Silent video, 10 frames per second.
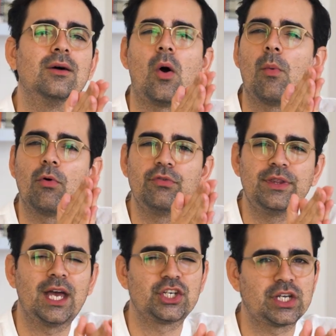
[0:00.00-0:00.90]
en
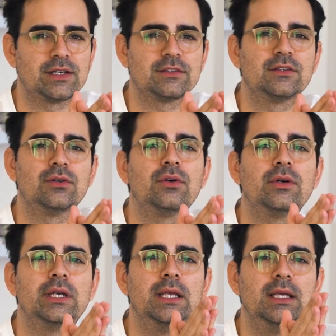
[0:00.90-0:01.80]
profiter à chaque
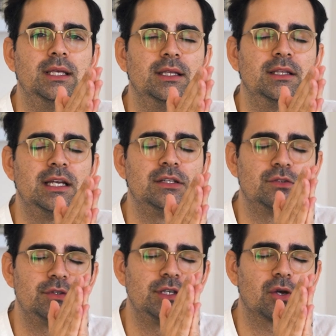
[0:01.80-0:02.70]
instant et, de
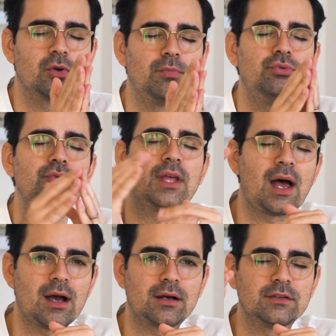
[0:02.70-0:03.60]
se dire que plus
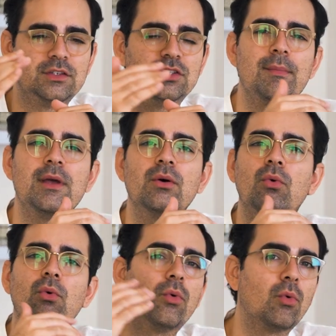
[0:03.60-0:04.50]
tard, si jamais
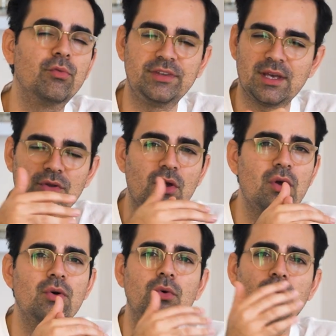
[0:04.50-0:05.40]
on, vit
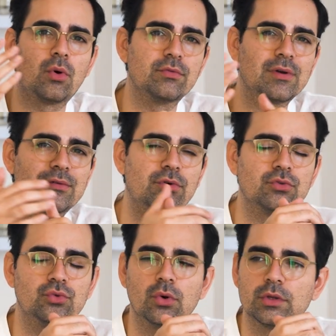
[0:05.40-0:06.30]
ailleurs ou qu'on revient en
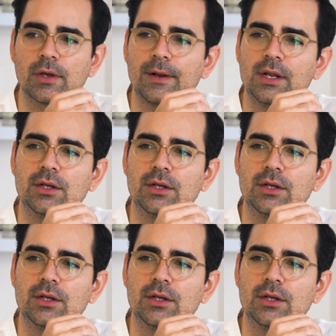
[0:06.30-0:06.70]
France ou autre,